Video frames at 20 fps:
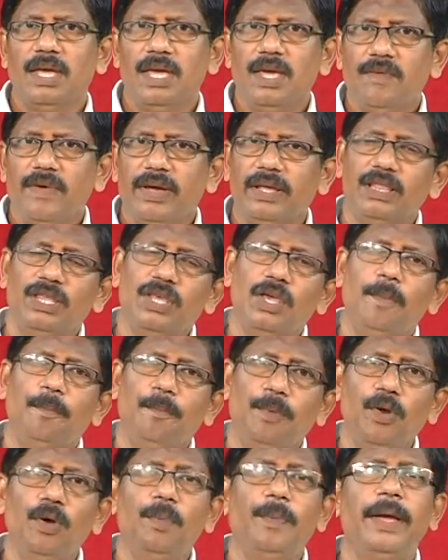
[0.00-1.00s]
ఈ వ్యక్తి
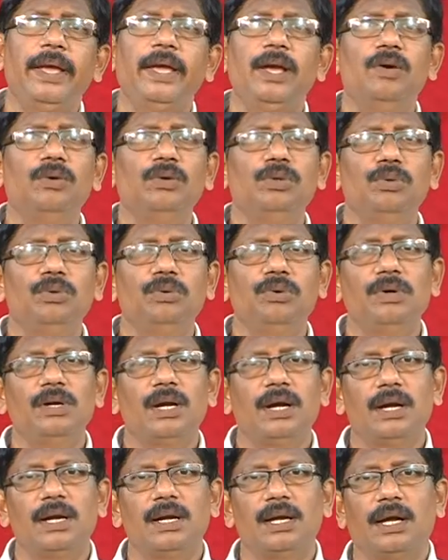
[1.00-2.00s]
ఎప్పుడూ పైకి
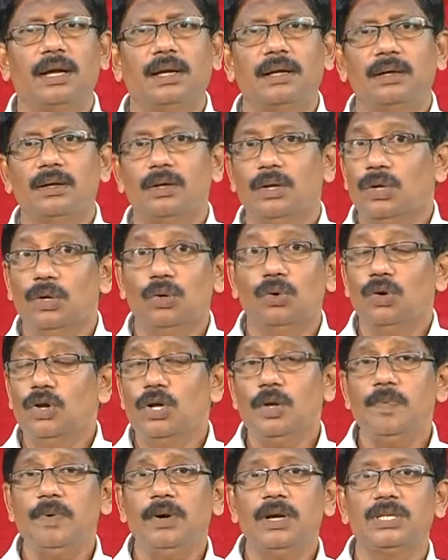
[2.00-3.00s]
గుర్తుంటుంటాడంట
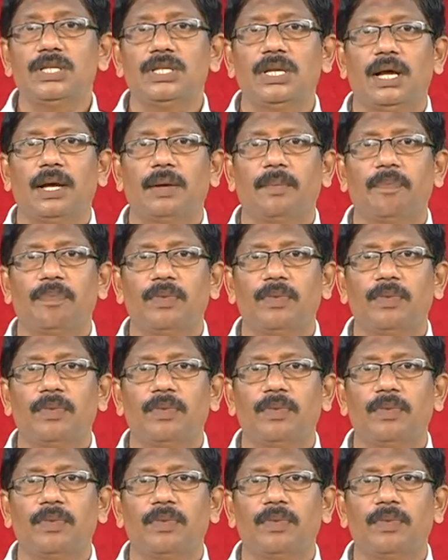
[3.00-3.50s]
కృంగిపోడు అసలు